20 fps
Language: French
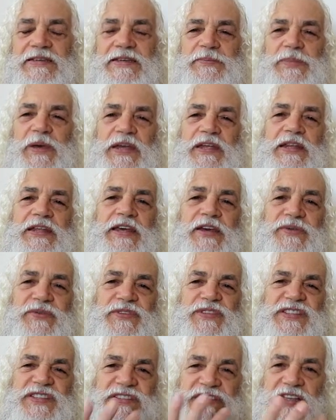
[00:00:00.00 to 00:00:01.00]
eh bien, il y a
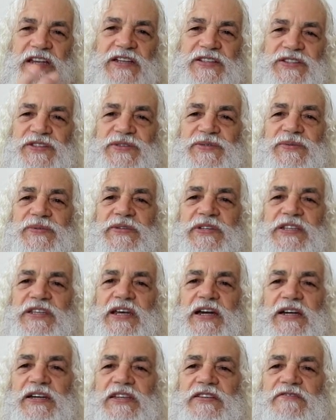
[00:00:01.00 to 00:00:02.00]
une distraction
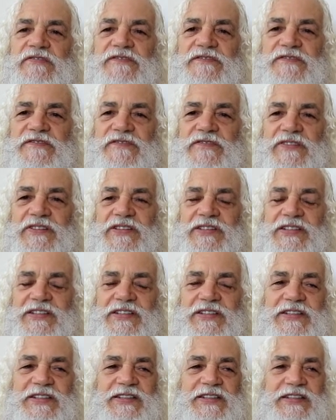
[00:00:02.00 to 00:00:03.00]
qui arrive
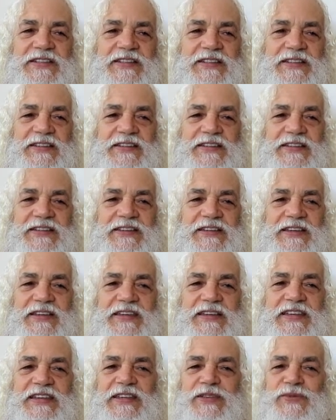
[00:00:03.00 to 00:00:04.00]

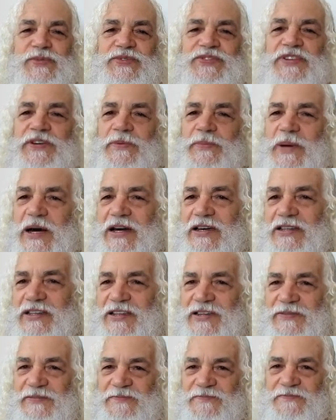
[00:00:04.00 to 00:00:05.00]
et qui nous
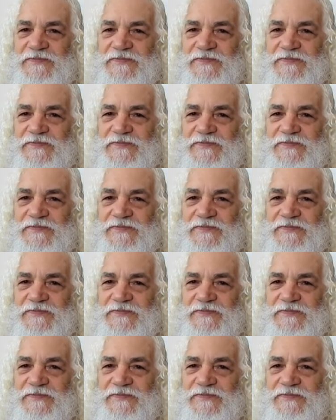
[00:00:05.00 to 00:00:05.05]
embarque